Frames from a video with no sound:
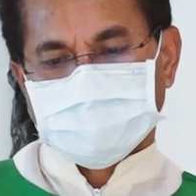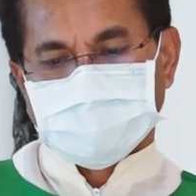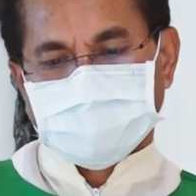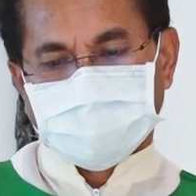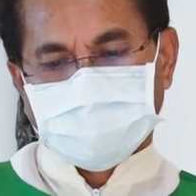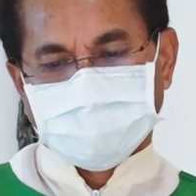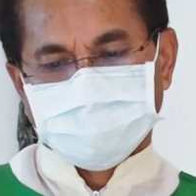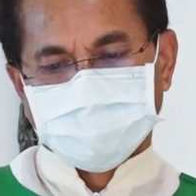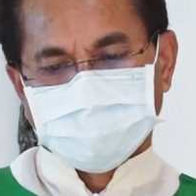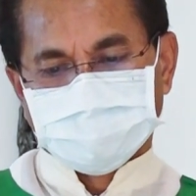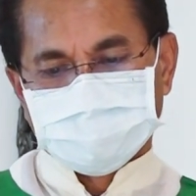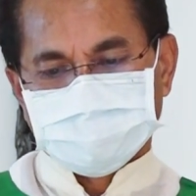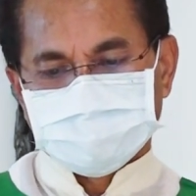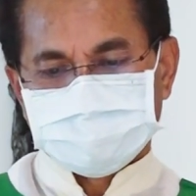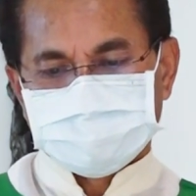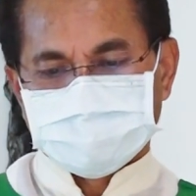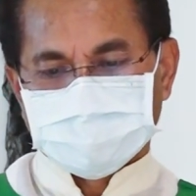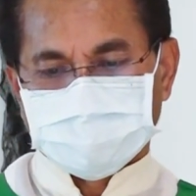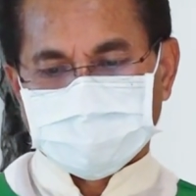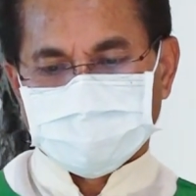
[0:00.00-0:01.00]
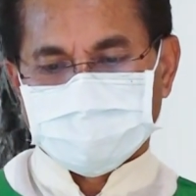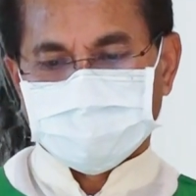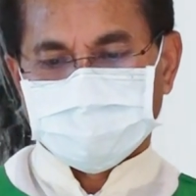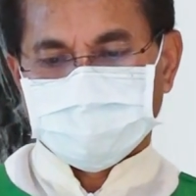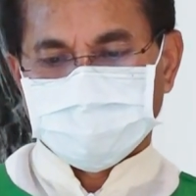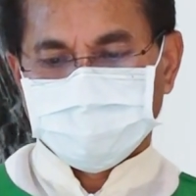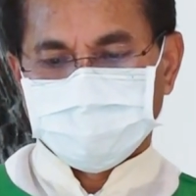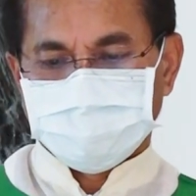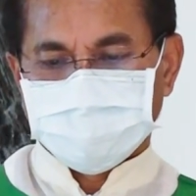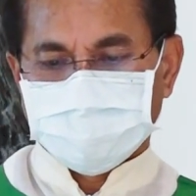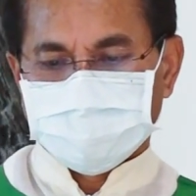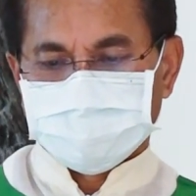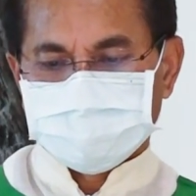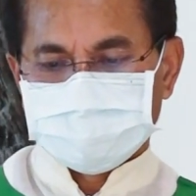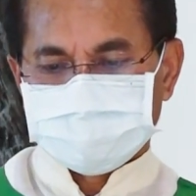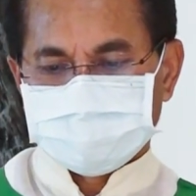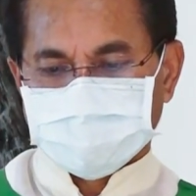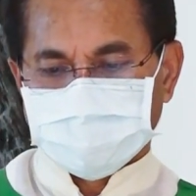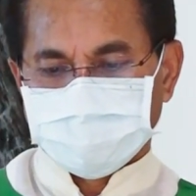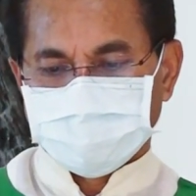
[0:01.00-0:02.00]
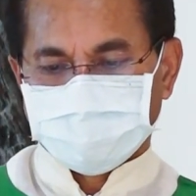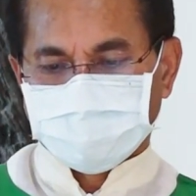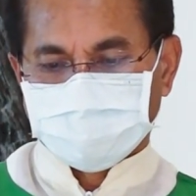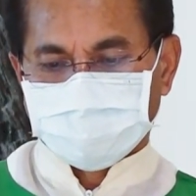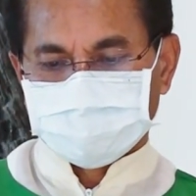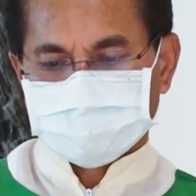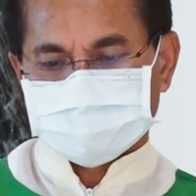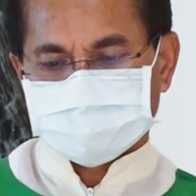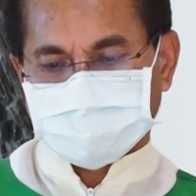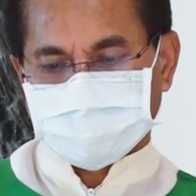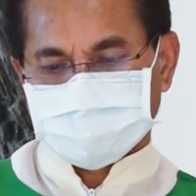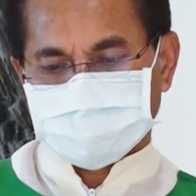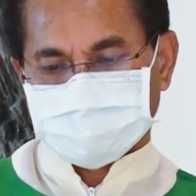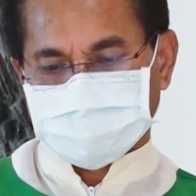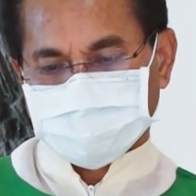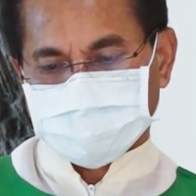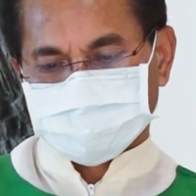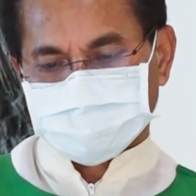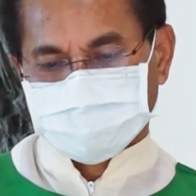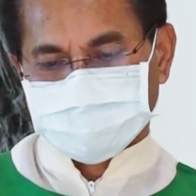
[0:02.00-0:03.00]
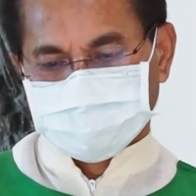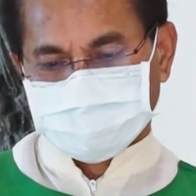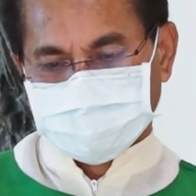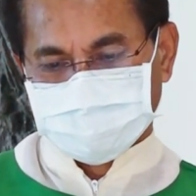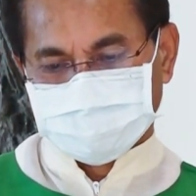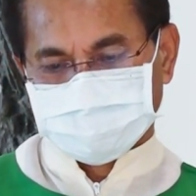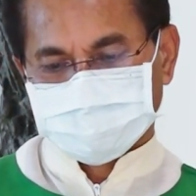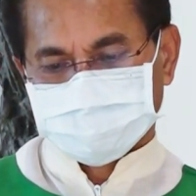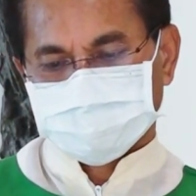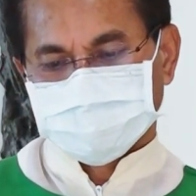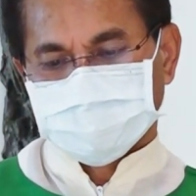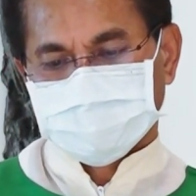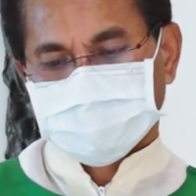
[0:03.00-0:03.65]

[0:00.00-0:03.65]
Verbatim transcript: 还有一些被邪魔缠绕的人。